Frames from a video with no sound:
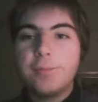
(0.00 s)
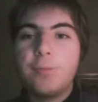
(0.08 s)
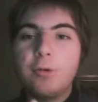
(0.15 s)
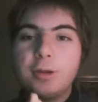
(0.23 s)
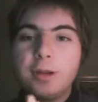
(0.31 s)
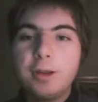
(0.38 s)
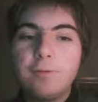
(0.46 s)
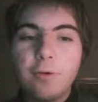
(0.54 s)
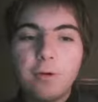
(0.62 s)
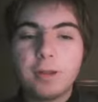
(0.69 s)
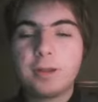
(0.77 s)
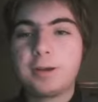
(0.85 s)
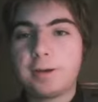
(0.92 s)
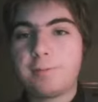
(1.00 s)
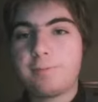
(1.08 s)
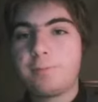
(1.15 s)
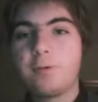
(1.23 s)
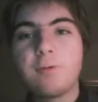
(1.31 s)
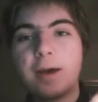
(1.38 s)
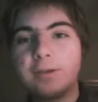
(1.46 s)
molti di voi, cioè
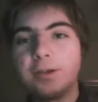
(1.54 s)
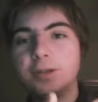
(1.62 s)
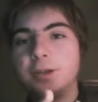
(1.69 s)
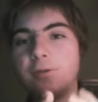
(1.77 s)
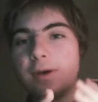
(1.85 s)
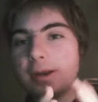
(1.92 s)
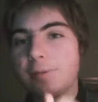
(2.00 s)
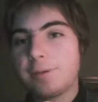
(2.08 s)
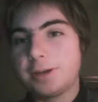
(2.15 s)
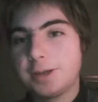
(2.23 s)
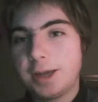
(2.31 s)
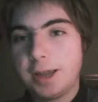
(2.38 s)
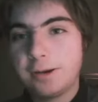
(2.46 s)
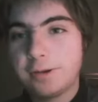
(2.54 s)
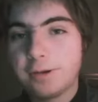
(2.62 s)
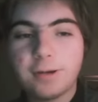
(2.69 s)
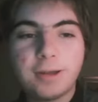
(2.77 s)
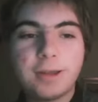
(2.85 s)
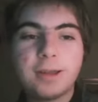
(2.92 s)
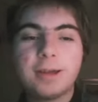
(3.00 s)
quasi il
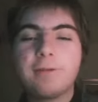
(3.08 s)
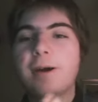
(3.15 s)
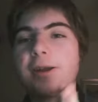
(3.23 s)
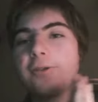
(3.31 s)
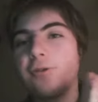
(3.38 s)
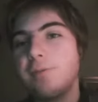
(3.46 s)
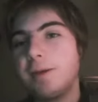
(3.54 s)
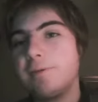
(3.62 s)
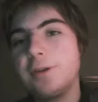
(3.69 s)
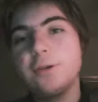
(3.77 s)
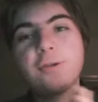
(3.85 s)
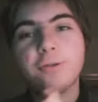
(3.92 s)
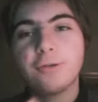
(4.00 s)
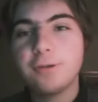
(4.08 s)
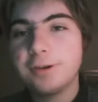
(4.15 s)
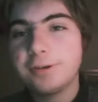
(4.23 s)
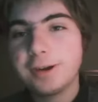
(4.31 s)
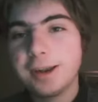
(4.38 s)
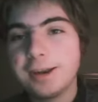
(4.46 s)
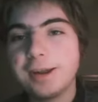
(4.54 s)
50% eh, che guardano i miei video non sono
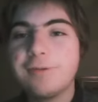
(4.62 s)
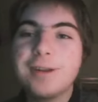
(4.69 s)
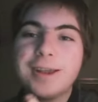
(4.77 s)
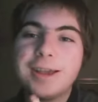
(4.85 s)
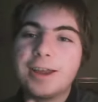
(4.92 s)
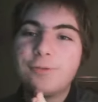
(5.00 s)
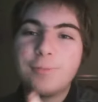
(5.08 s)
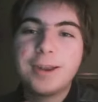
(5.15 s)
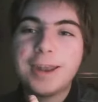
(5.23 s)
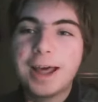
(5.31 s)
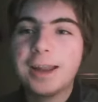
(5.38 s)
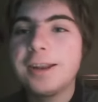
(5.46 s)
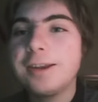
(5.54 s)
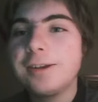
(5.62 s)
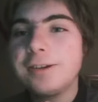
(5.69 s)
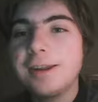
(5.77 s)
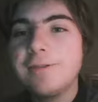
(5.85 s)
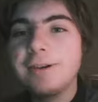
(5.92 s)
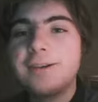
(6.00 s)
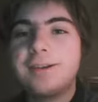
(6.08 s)
iscritti, quindi che aspettate ad,
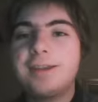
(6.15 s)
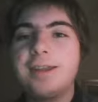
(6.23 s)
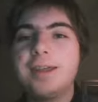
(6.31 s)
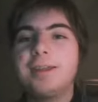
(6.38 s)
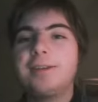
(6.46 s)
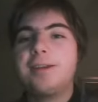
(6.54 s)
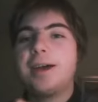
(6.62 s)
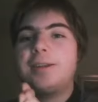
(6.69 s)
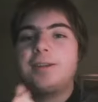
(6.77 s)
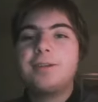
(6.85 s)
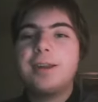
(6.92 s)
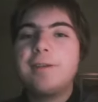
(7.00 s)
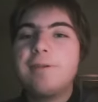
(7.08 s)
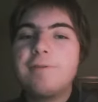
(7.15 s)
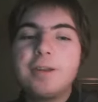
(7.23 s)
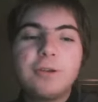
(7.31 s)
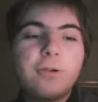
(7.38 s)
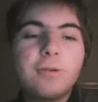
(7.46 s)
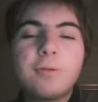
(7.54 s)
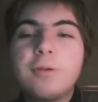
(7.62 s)
iscriversi, cioè, ad iscrivervi
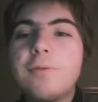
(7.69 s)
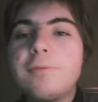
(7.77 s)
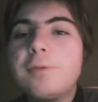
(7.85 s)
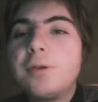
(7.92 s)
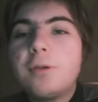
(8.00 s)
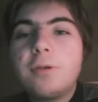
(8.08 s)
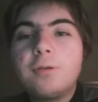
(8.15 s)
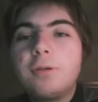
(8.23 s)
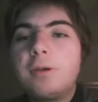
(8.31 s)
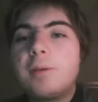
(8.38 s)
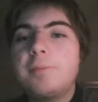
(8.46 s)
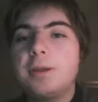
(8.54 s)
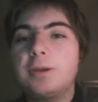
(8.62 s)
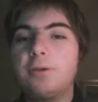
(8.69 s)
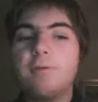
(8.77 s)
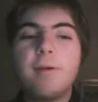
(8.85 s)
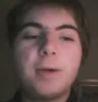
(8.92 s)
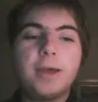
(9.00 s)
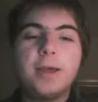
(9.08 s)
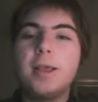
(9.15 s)
non, non, non, non, capisco,
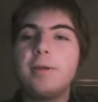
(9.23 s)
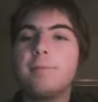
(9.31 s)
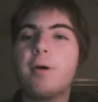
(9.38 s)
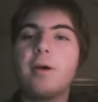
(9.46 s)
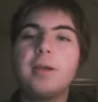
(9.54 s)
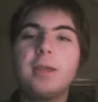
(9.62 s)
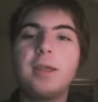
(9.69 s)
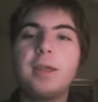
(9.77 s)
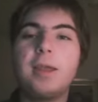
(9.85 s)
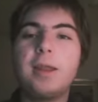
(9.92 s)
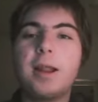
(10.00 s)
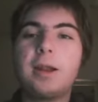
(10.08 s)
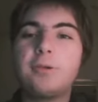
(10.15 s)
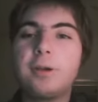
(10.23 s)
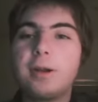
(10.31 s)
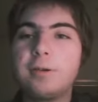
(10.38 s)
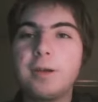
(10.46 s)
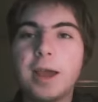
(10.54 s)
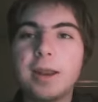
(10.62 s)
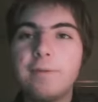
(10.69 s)
vabbè. Poi in alto nelle
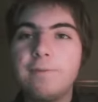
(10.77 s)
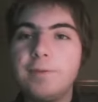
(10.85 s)
schede